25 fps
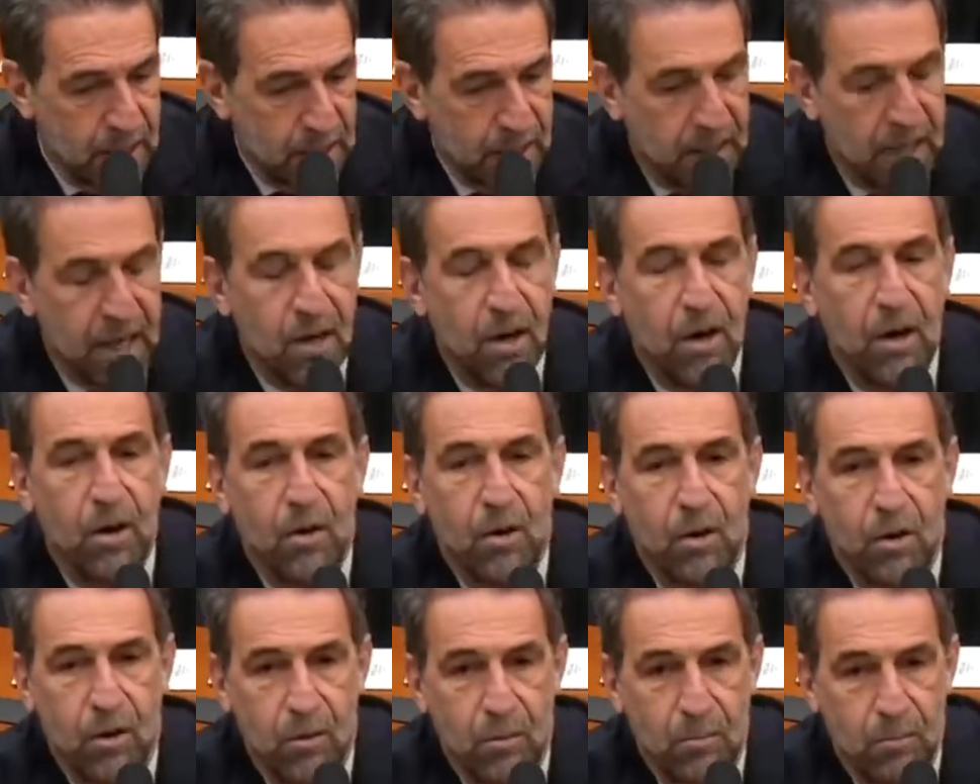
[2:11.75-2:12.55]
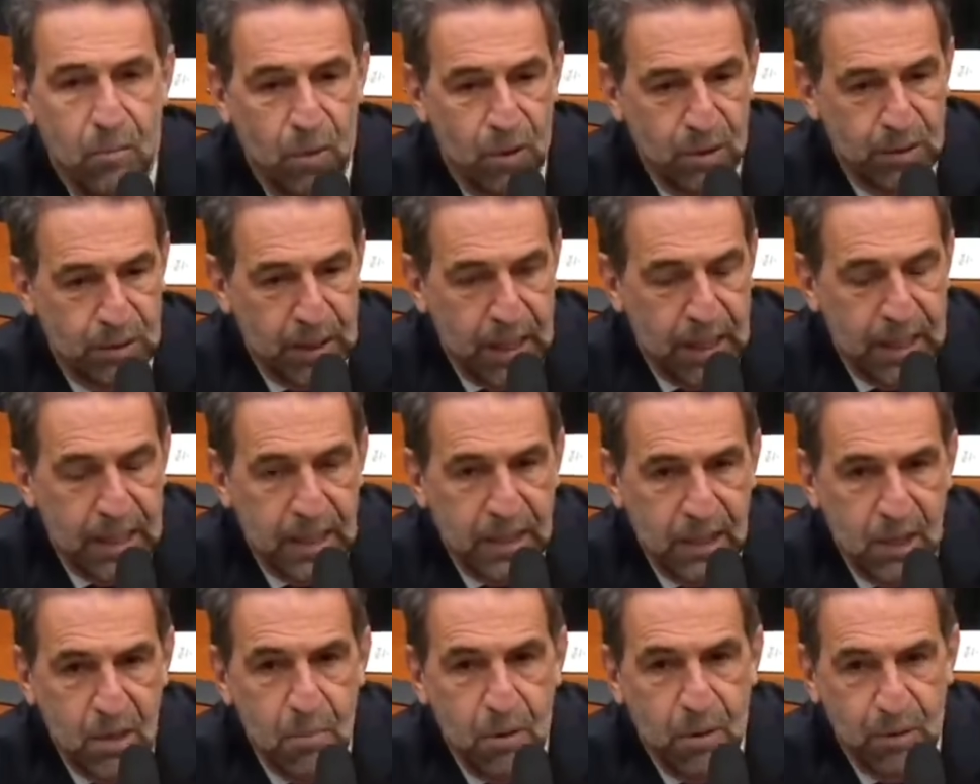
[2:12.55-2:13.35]
que é mostrar
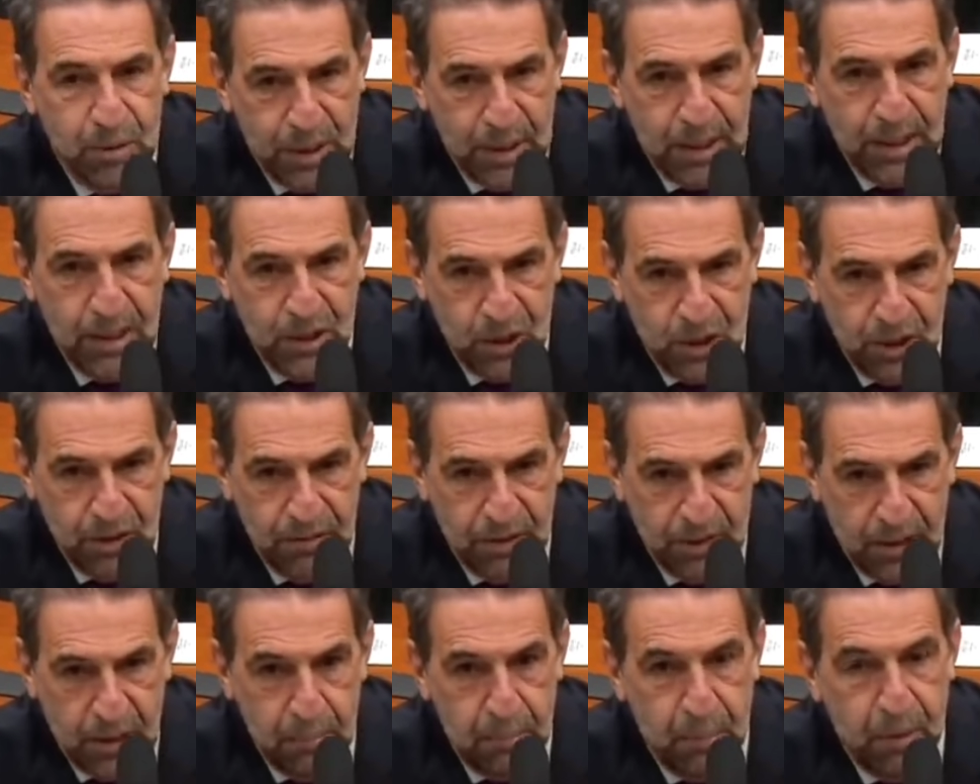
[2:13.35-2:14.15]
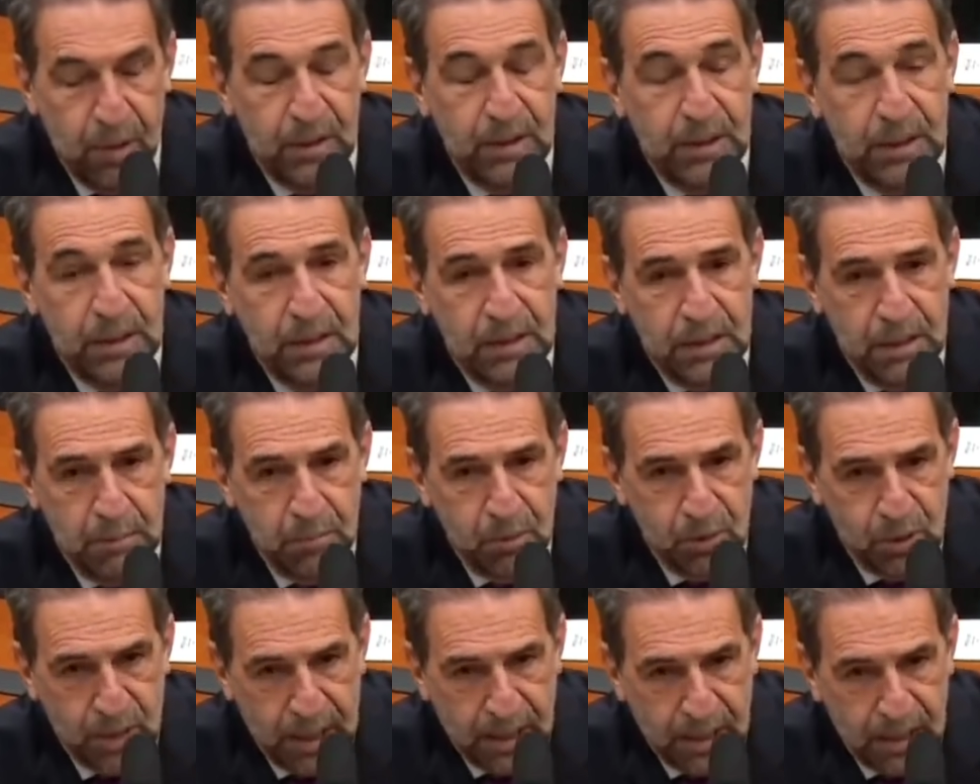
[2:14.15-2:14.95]
aqui uma alternativa que pode ser
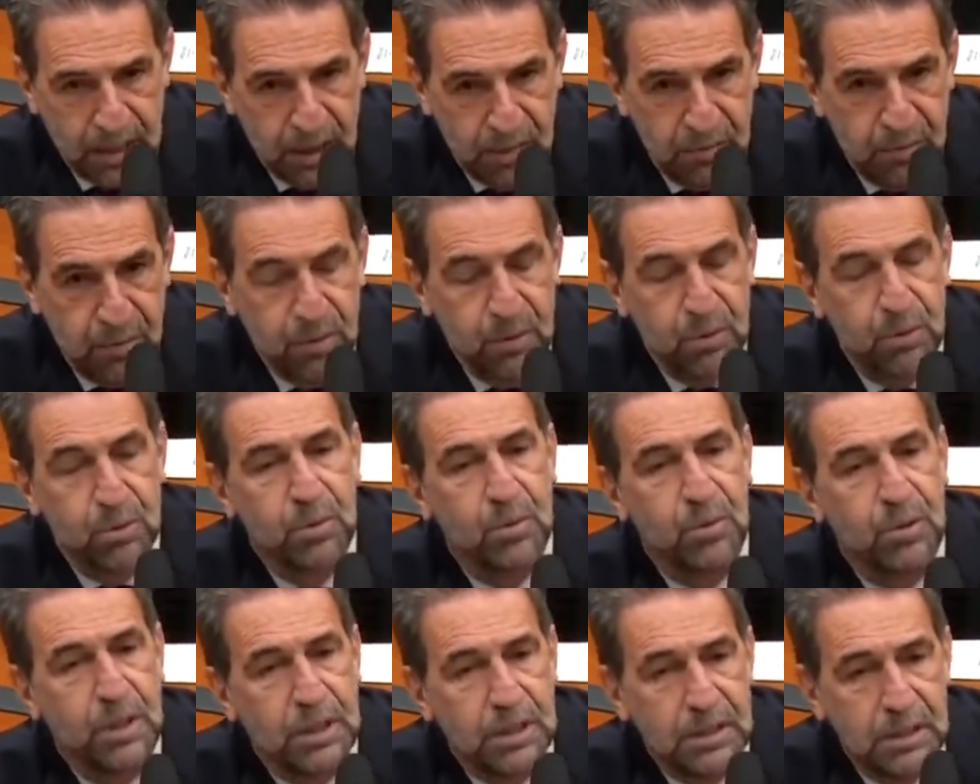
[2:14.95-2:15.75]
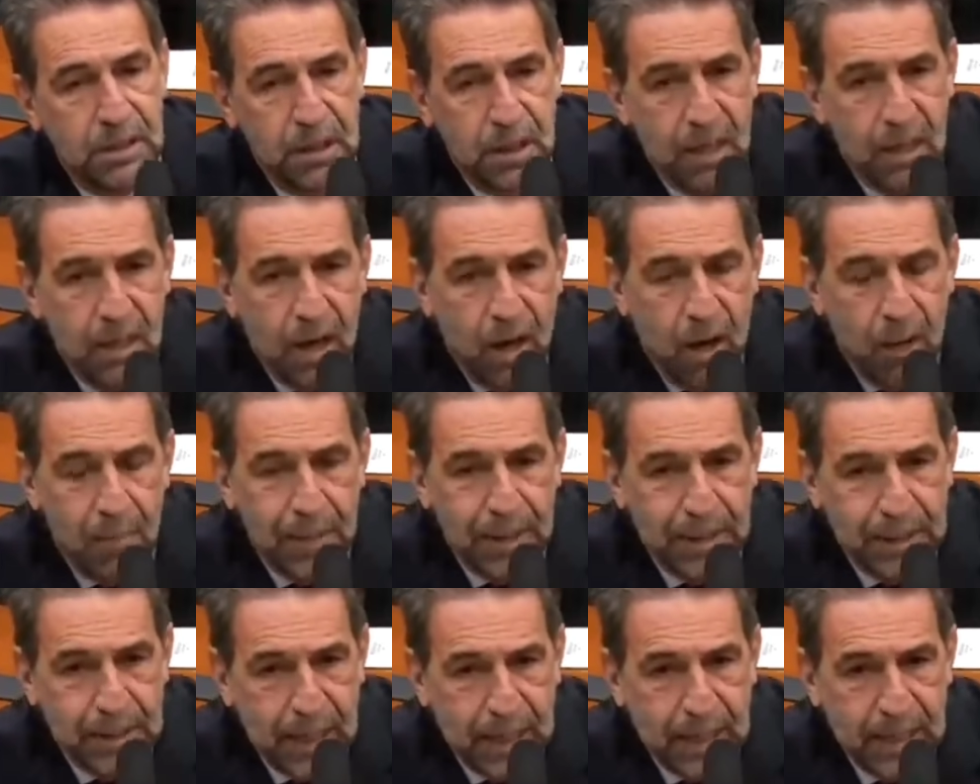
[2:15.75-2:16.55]
tributar grandes fortunas,
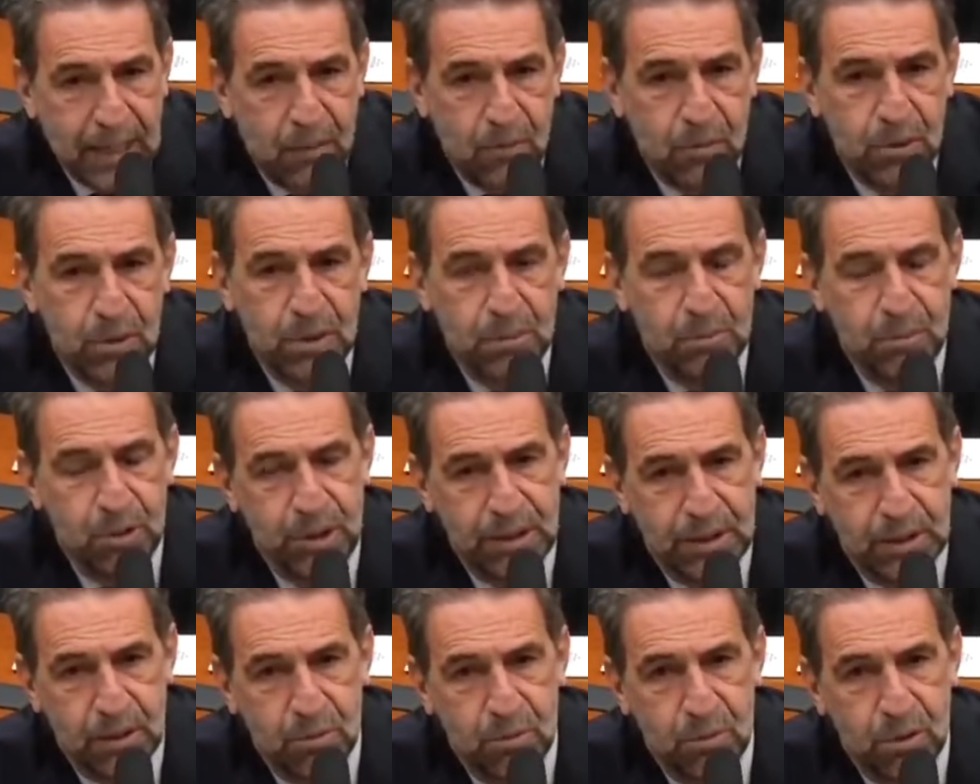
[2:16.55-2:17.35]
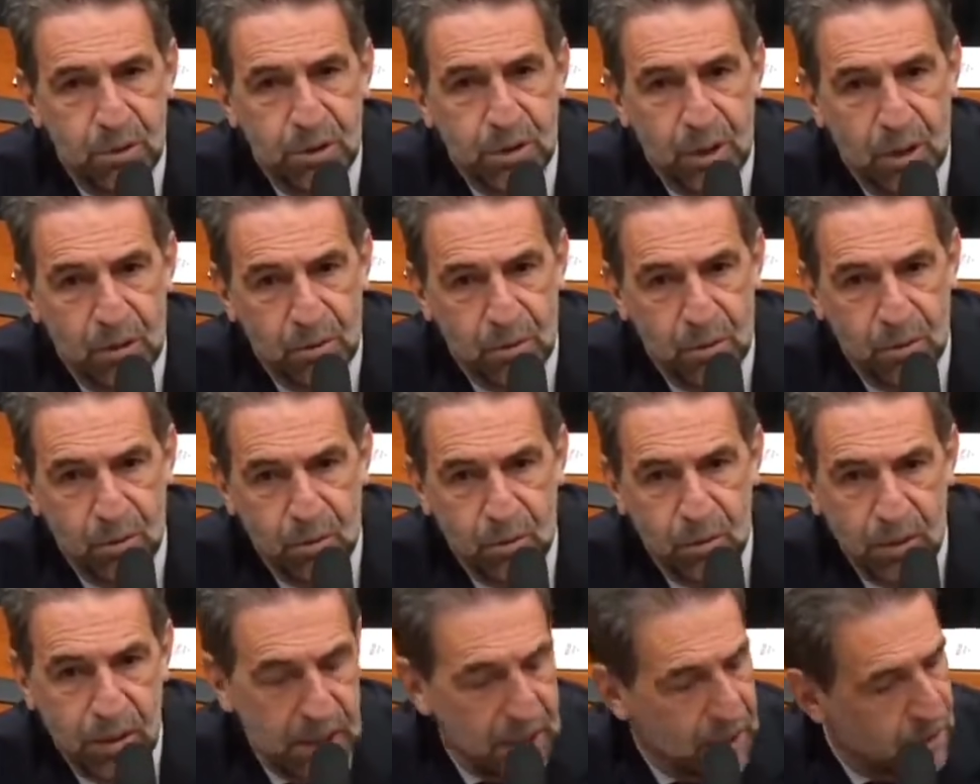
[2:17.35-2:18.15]
aumentar a contribuição social do
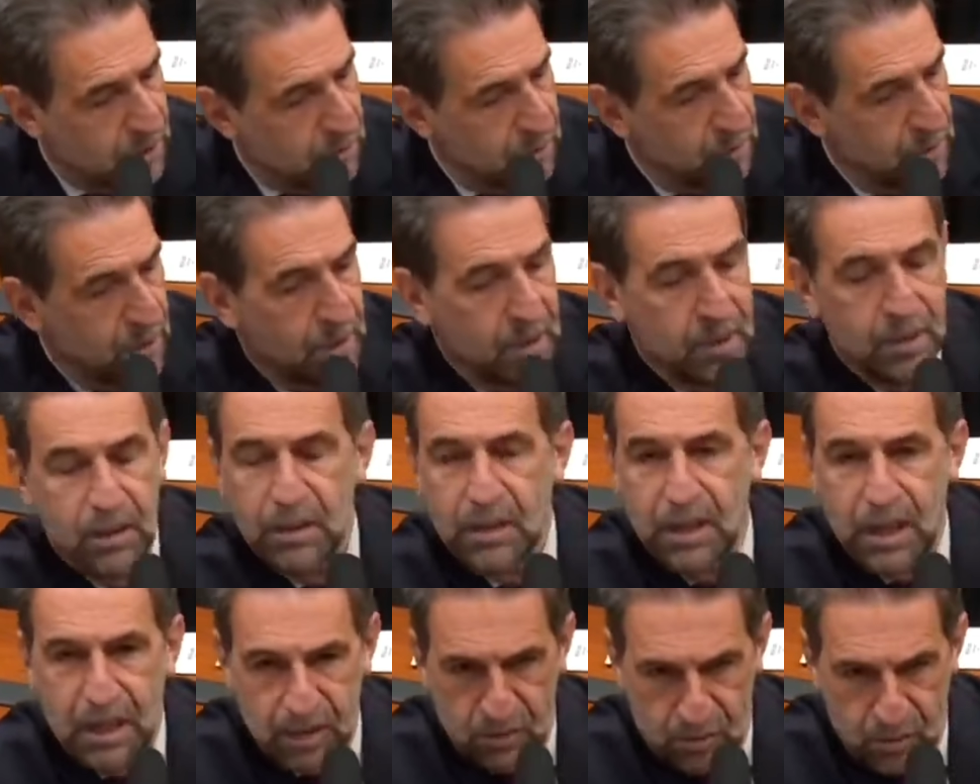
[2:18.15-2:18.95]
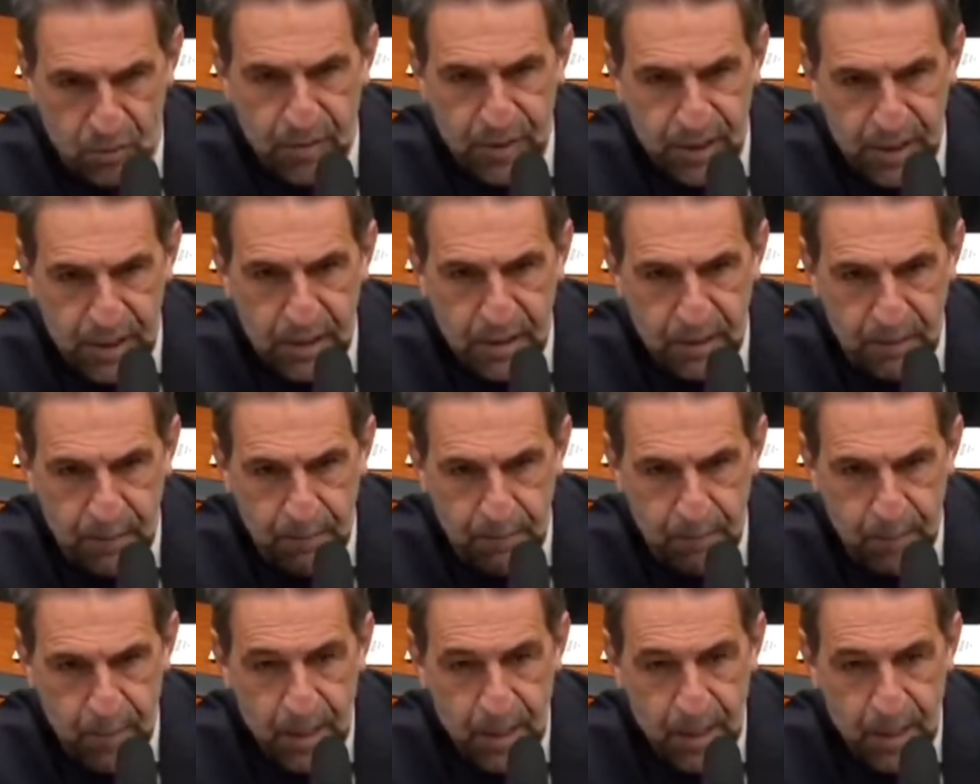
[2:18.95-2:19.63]
lucro líquido, que resolveria.